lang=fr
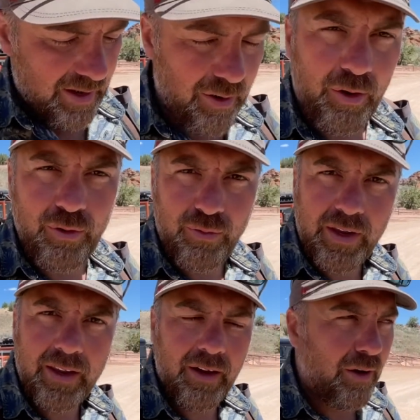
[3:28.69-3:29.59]
leurs deux
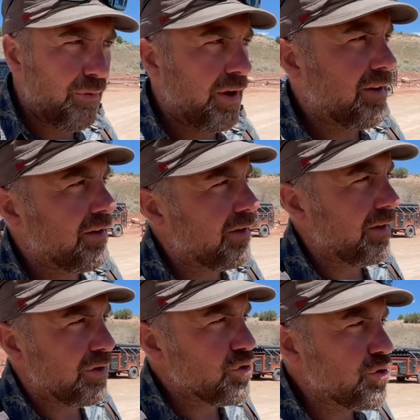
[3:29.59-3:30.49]
filles en fait
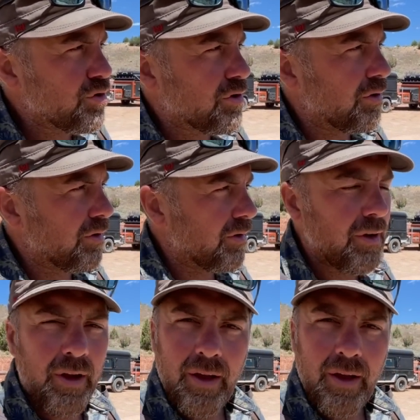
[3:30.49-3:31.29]
étaient juste euh,